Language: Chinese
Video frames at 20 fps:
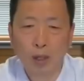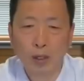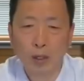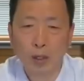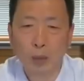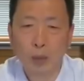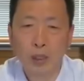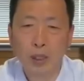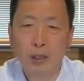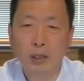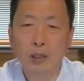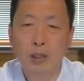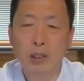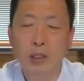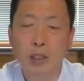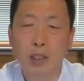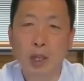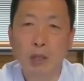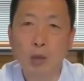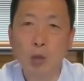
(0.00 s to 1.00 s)
有一
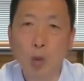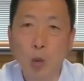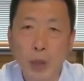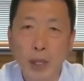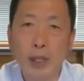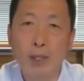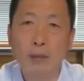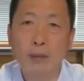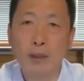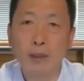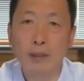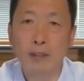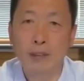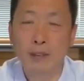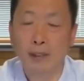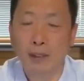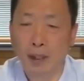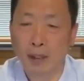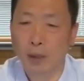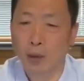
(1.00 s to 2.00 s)
只神龟，
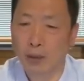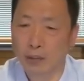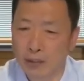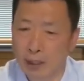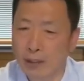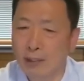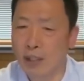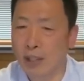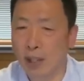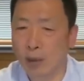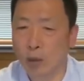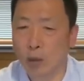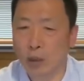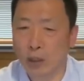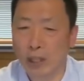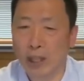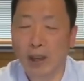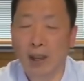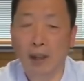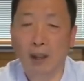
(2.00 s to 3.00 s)
死了有三千
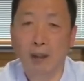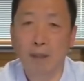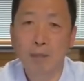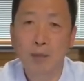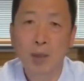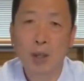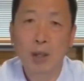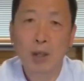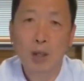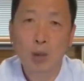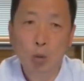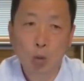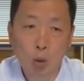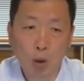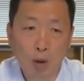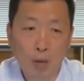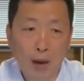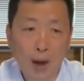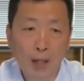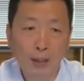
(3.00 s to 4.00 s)
多年了。
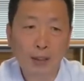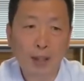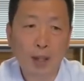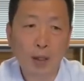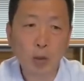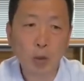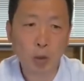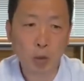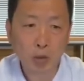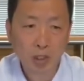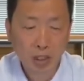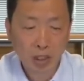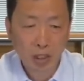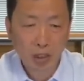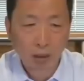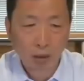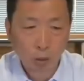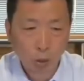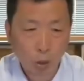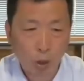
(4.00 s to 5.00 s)
国王呢，用
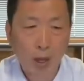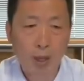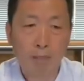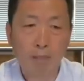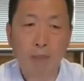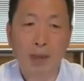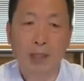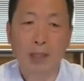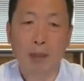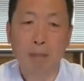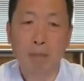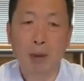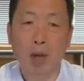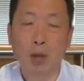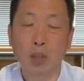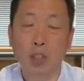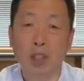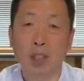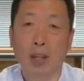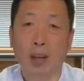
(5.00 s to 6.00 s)
锦缎把它
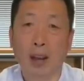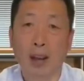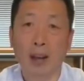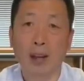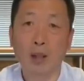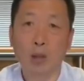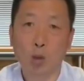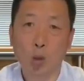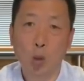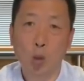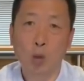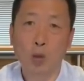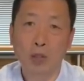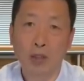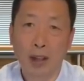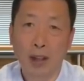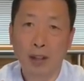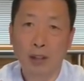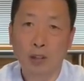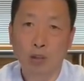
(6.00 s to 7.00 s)
包起来，
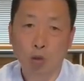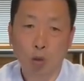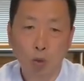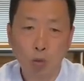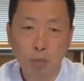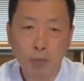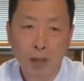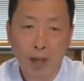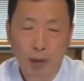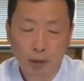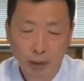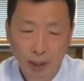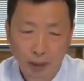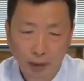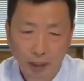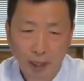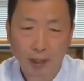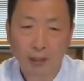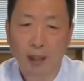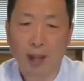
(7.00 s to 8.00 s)
供在宗庙的
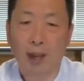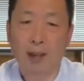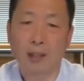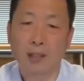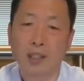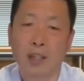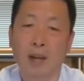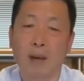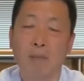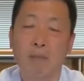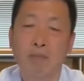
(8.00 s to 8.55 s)
殿堂上。